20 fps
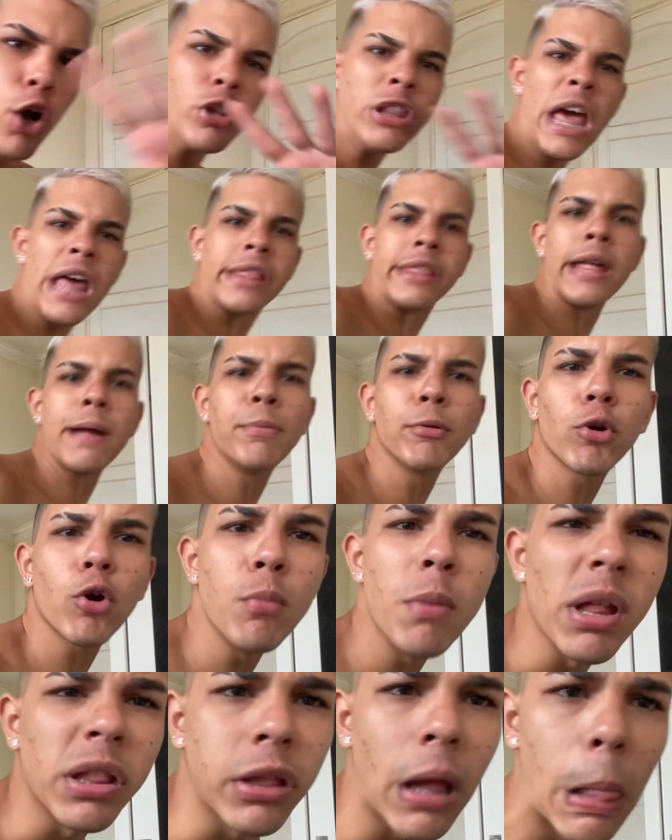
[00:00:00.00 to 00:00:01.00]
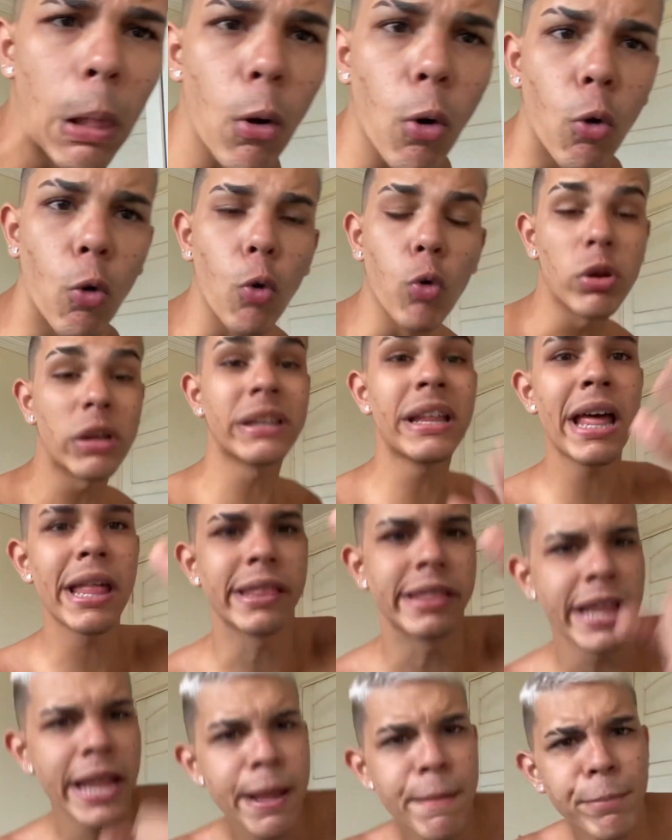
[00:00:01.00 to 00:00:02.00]
dezembro, começou a loucura.
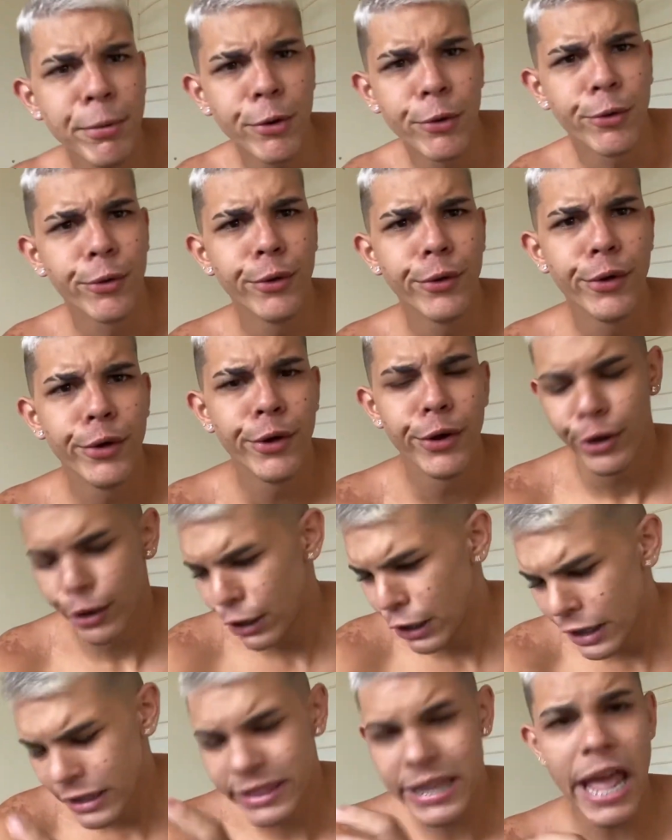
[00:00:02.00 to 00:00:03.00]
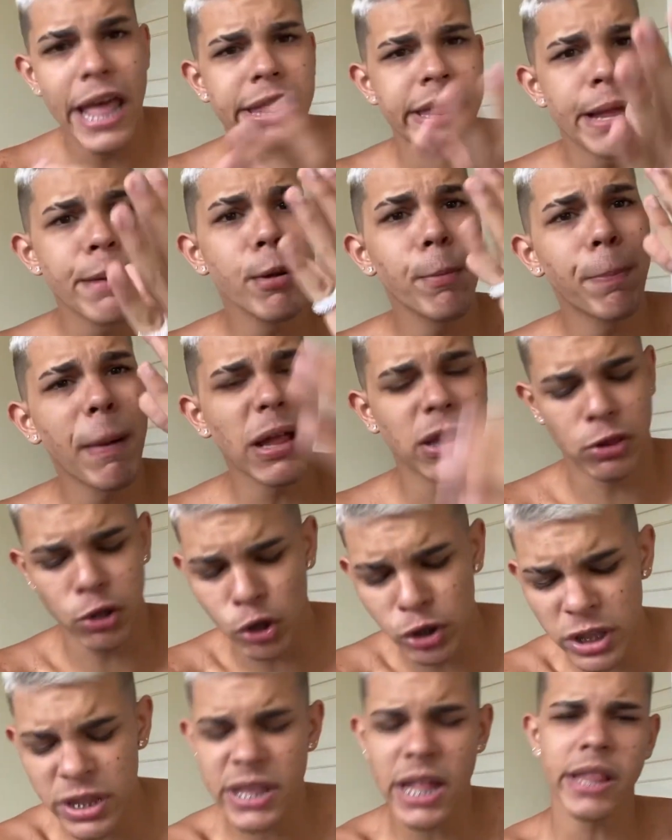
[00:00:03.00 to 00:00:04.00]
Dezembro? Dezembro passou
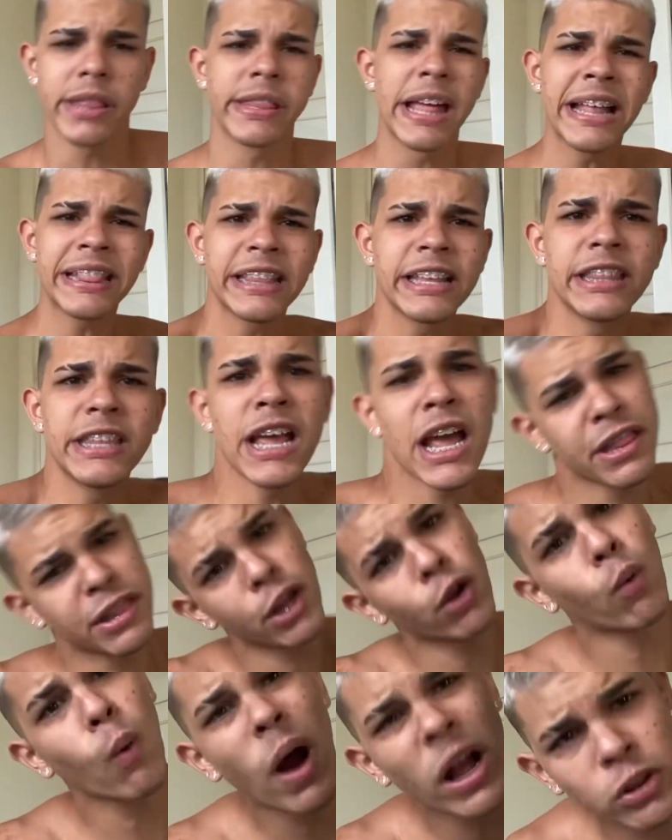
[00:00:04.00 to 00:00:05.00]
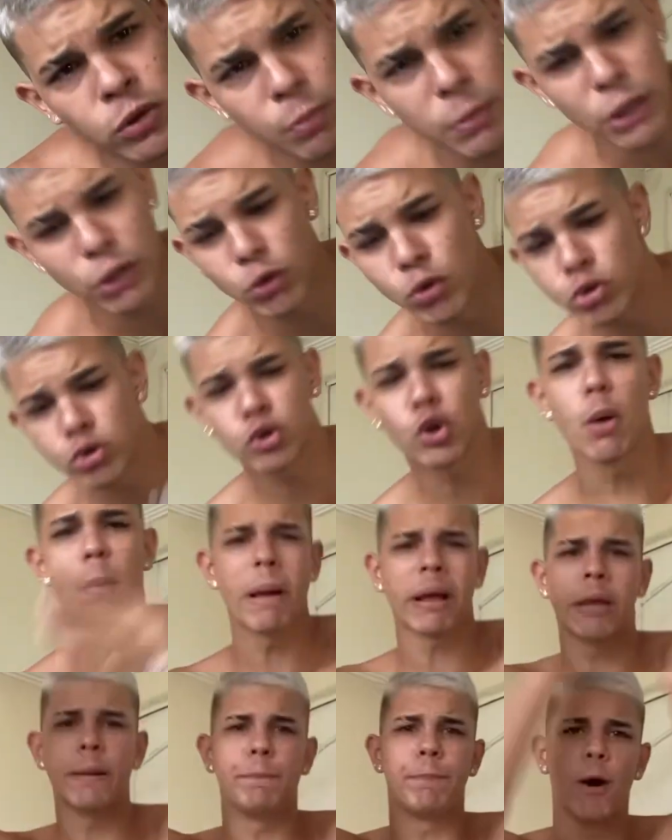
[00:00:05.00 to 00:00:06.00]
17 dias e 4 minutos. Como é
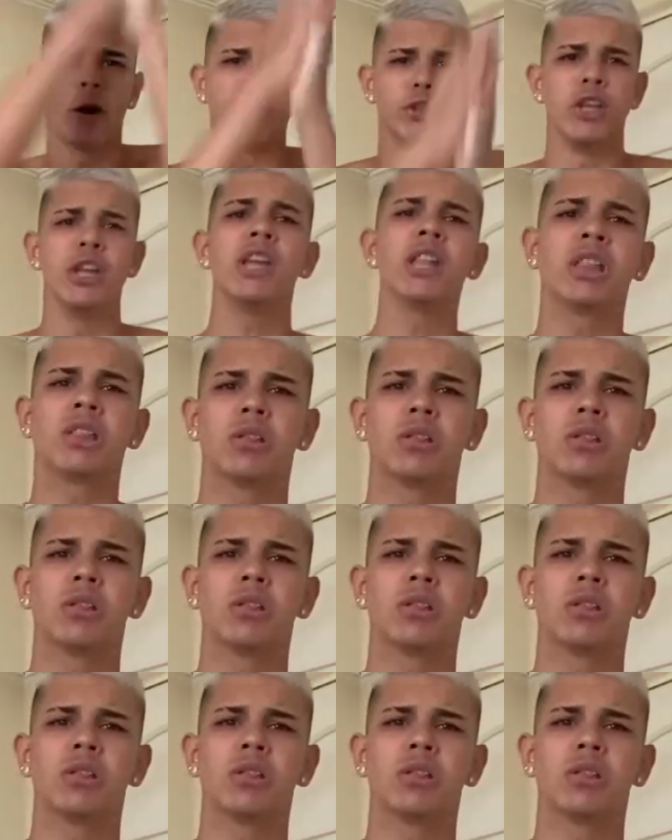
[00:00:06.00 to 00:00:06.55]
que pode isso?